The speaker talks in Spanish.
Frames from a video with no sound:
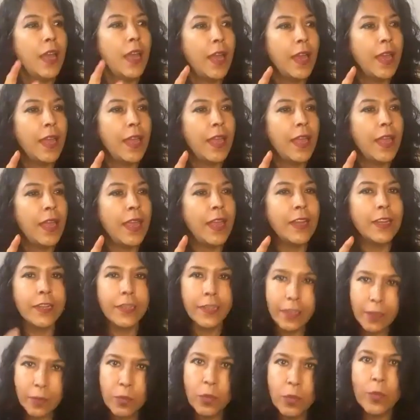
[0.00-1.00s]
el
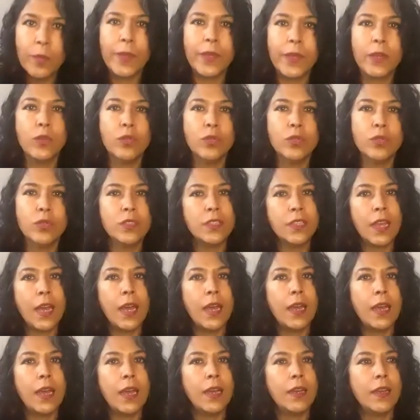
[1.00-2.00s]
ritmo me gusta,
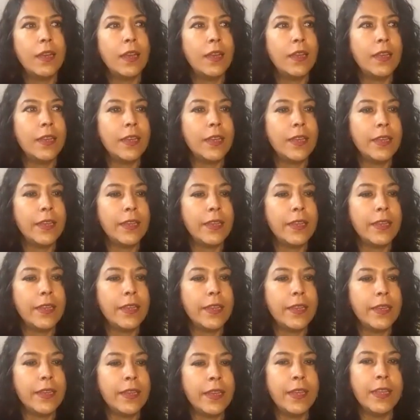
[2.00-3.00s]
eh,
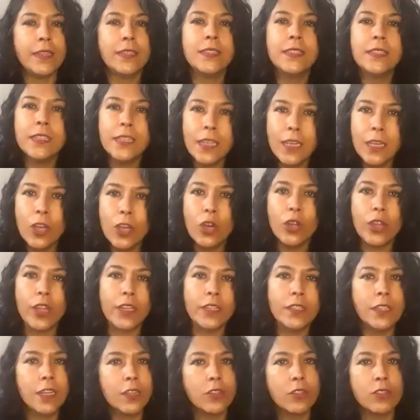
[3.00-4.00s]
el estilo de
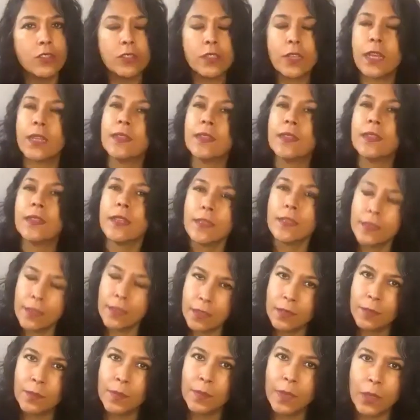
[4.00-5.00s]
ciertos cantantes
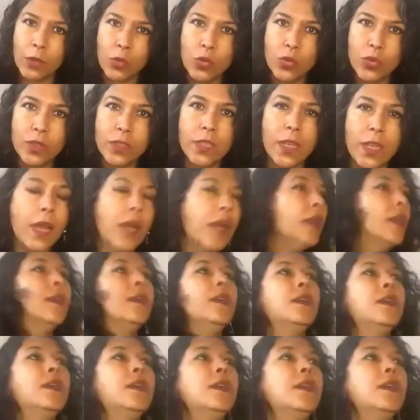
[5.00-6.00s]
me gusta,
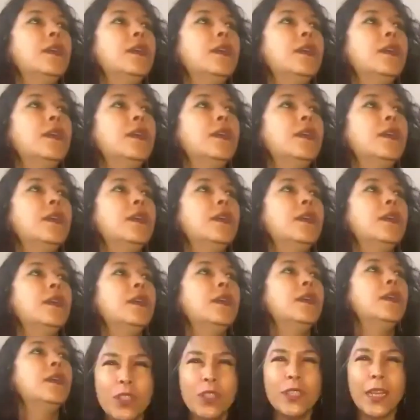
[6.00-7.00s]
porque ya es que está
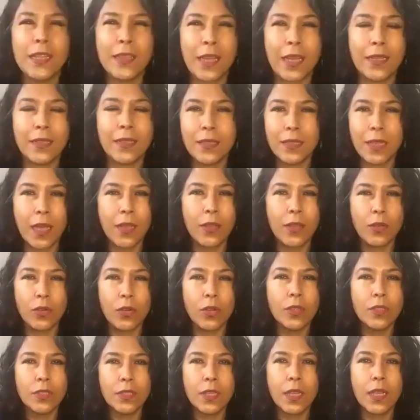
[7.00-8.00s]
muy satanizado, ¿no?
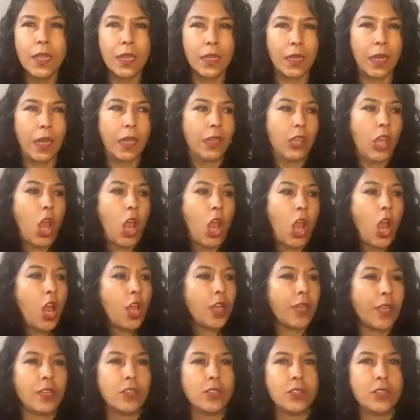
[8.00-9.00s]
Dicen que el reggaetón,
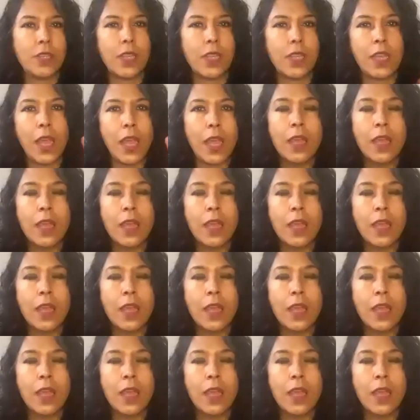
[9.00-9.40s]
que no sé qué